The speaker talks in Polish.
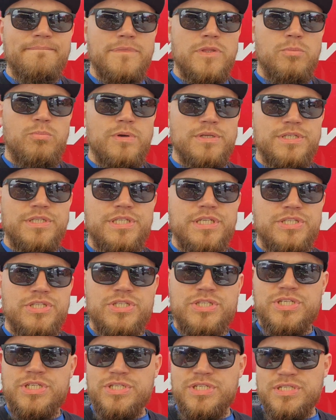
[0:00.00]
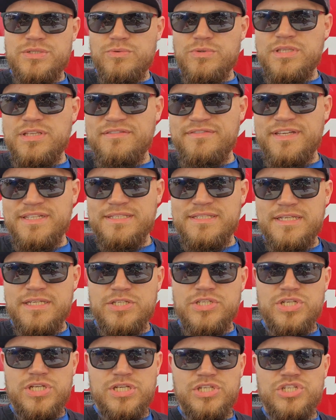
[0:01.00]
to płacicie 30 zł więcej,
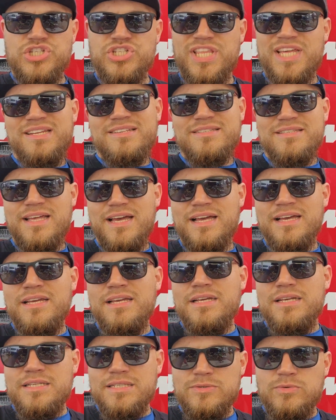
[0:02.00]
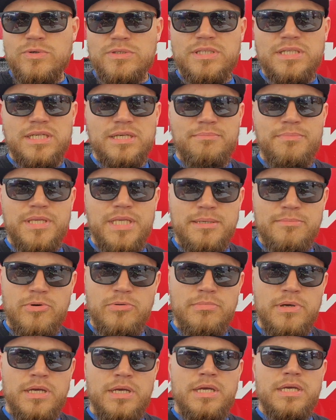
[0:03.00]
czyli 400 zł
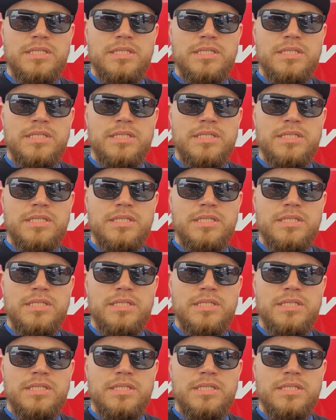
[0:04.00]
minimum